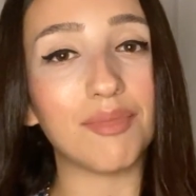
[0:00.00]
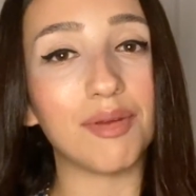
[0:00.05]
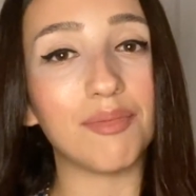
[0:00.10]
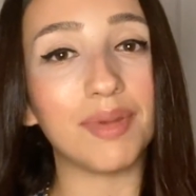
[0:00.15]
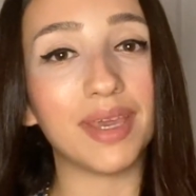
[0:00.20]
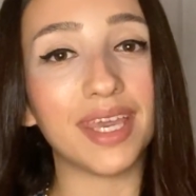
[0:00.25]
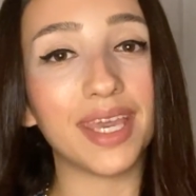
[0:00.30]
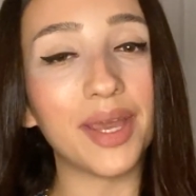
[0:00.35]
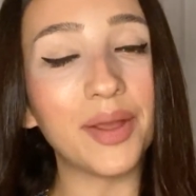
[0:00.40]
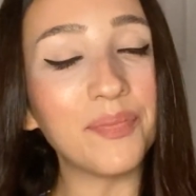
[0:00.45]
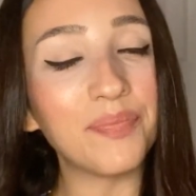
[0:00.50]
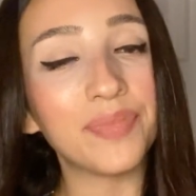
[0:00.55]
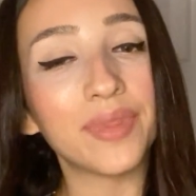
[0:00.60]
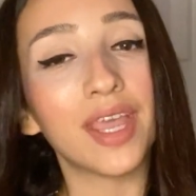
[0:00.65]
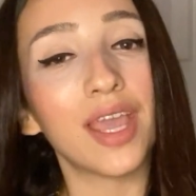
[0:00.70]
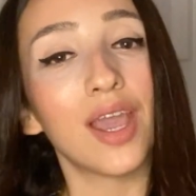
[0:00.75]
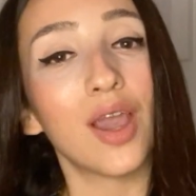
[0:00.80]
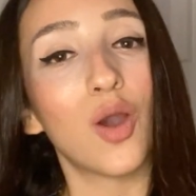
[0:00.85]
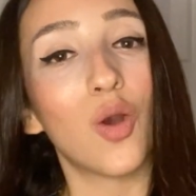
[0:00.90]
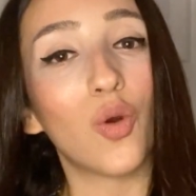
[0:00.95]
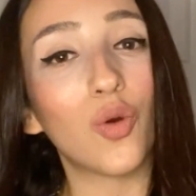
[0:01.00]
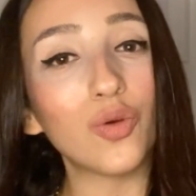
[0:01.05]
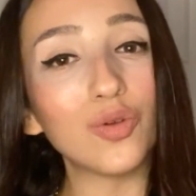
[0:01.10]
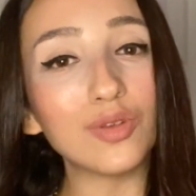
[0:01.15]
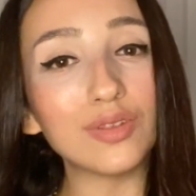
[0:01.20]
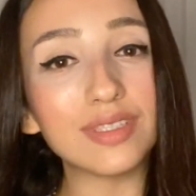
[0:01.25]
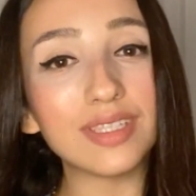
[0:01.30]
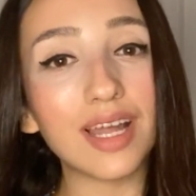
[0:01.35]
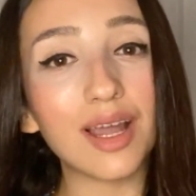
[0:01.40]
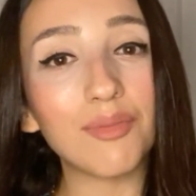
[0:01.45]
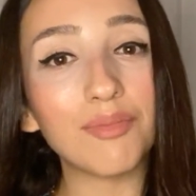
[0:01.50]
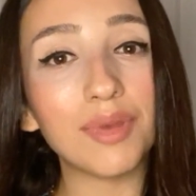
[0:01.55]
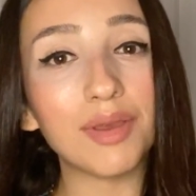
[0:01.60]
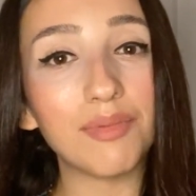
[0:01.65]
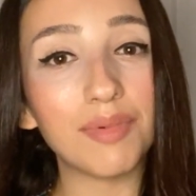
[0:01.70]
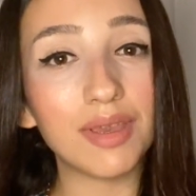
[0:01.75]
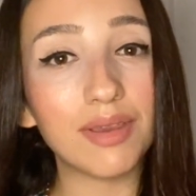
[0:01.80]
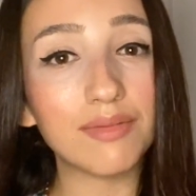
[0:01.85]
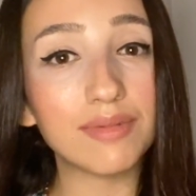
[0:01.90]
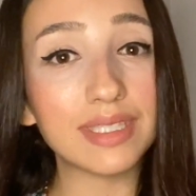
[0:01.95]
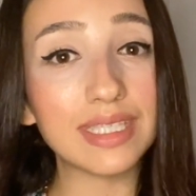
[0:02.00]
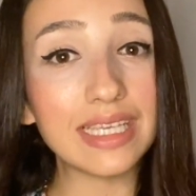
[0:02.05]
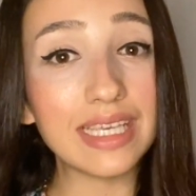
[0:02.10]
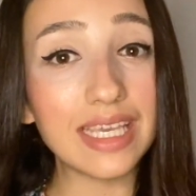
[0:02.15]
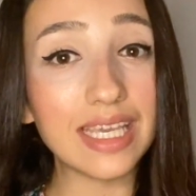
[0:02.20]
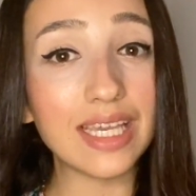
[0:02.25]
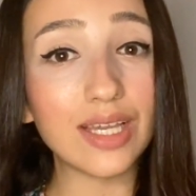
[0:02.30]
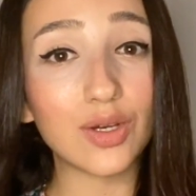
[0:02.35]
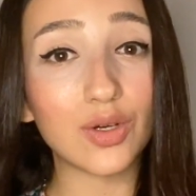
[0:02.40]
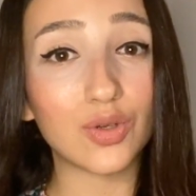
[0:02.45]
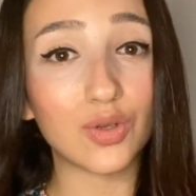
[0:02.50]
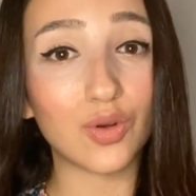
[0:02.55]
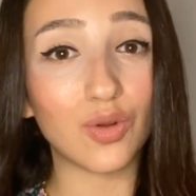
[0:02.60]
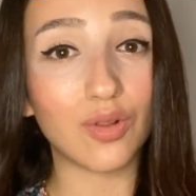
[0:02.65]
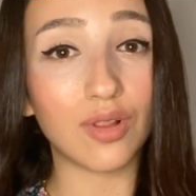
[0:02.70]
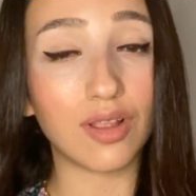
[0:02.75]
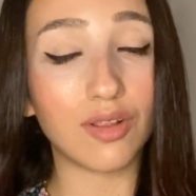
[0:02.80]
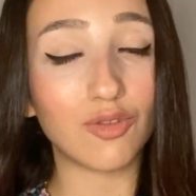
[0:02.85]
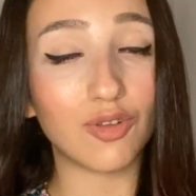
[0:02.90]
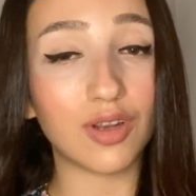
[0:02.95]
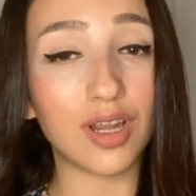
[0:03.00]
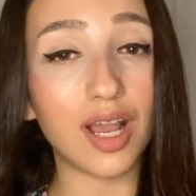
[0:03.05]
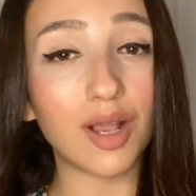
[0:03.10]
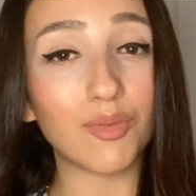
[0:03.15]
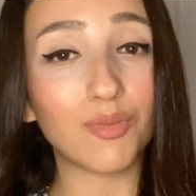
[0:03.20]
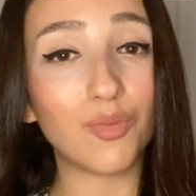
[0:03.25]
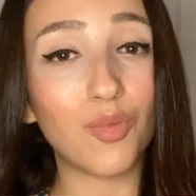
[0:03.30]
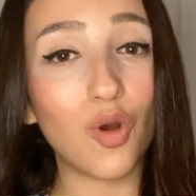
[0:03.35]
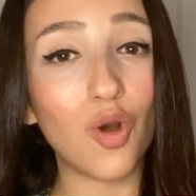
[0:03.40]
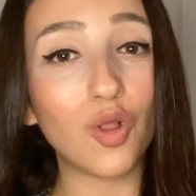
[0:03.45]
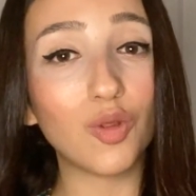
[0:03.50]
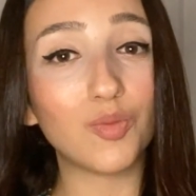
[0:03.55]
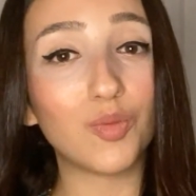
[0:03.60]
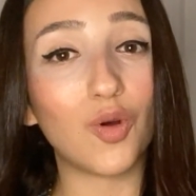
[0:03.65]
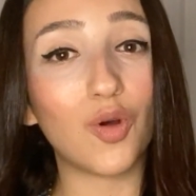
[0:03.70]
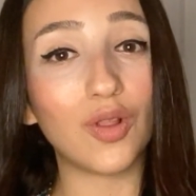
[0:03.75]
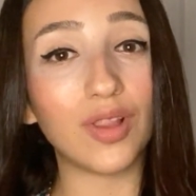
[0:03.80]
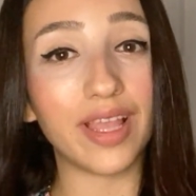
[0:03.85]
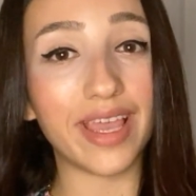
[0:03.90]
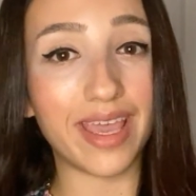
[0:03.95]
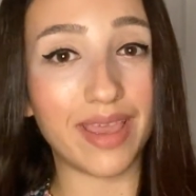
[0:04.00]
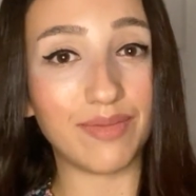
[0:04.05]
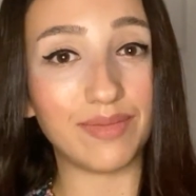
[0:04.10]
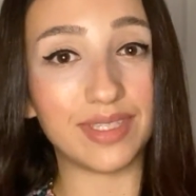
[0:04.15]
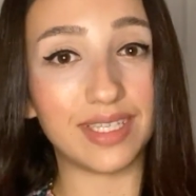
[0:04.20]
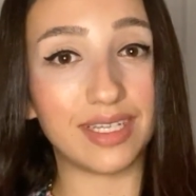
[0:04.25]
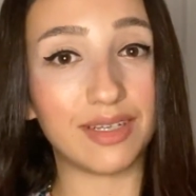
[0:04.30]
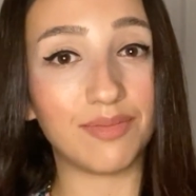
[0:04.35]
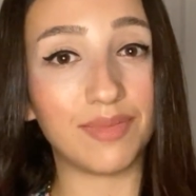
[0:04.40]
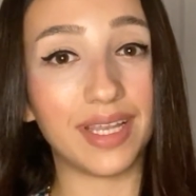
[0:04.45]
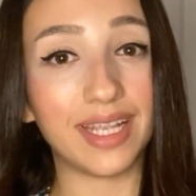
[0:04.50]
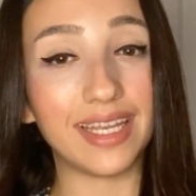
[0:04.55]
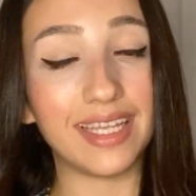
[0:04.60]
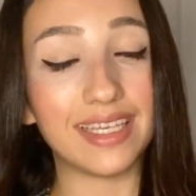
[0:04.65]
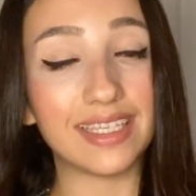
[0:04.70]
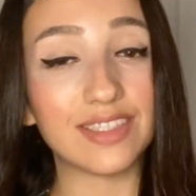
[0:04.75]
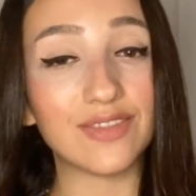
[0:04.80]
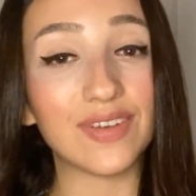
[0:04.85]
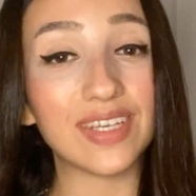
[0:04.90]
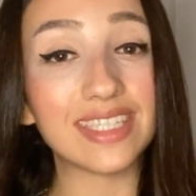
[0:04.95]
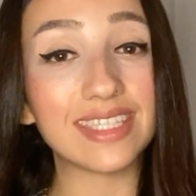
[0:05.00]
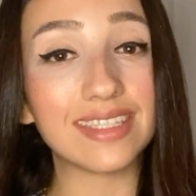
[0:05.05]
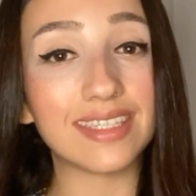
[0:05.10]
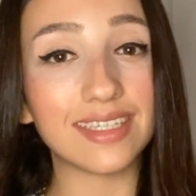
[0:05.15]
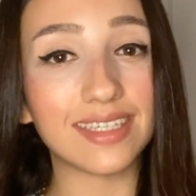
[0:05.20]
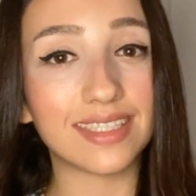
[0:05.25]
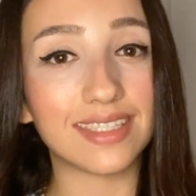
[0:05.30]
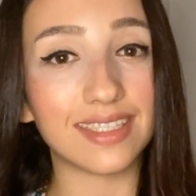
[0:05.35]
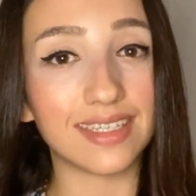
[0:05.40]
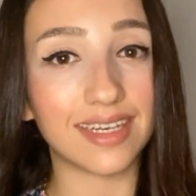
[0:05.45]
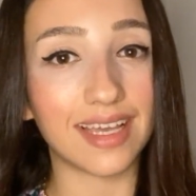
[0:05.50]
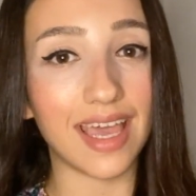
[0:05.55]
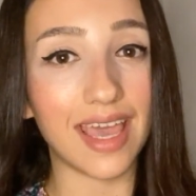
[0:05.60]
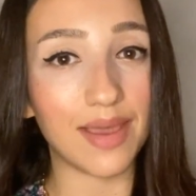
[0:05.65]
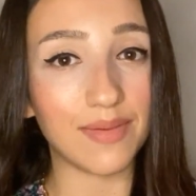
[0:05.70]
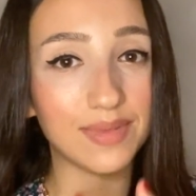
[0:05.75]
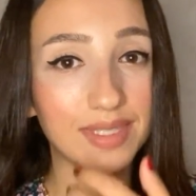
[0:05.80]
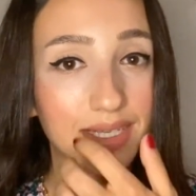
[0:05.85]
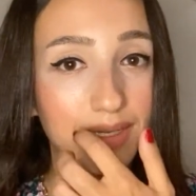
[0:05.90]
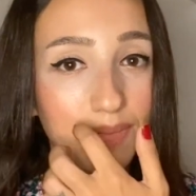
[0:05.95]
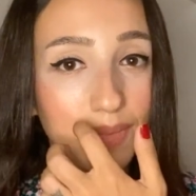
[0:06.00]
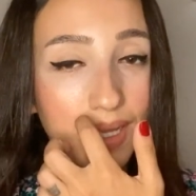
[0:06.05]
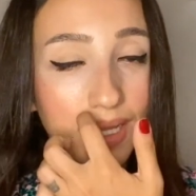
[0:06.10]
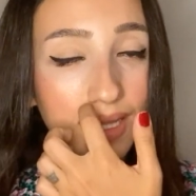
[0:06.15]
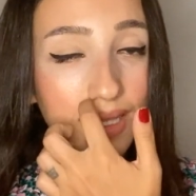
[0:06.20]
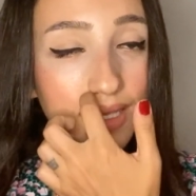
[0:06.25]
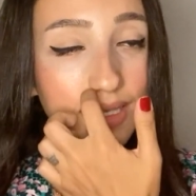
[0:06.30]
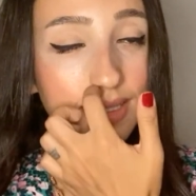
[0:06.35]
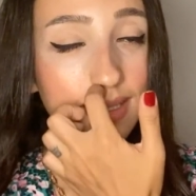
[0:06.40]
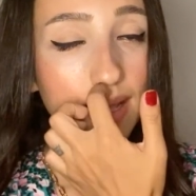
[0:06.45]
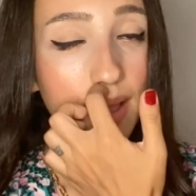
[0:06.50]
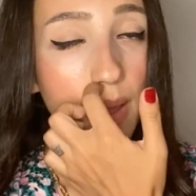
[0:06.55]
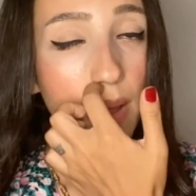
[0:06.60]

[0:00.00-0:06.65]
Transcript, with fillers: memeyi. O yüzden bebeğimizi ilk kural olarak bol bol emzirmeliyiz ve sık sık emzirmeliyiz.